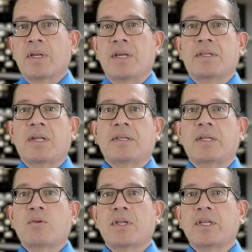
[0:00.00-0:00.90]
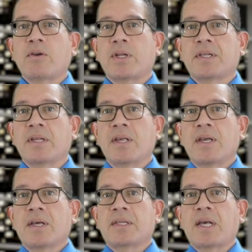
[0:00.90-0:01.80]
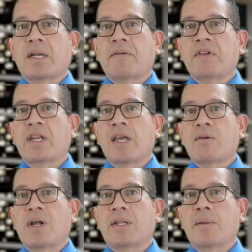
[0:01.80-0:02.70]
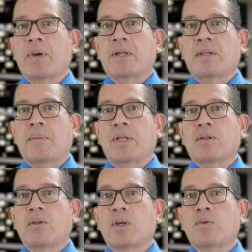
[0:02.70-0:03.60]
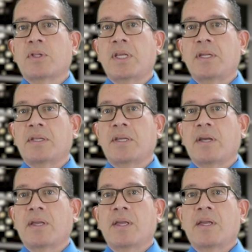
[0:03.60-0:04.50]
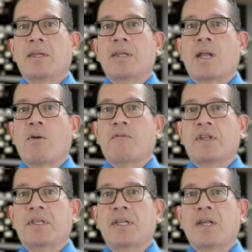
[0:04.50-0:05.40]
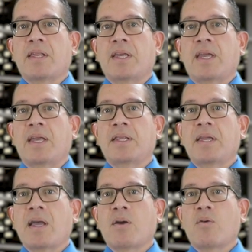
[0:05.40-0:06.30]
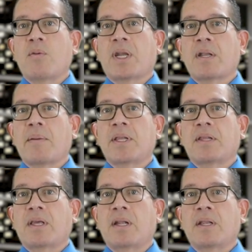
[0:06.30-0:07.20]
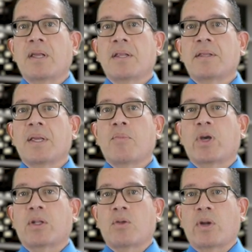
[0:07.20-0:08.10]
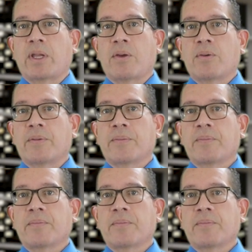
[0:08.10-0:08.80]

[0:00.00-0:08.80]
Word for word: Estas situaciones se refirieron al Departamento de Justicia y a la Oficina de Ética Gubernamental de Puerto Rico.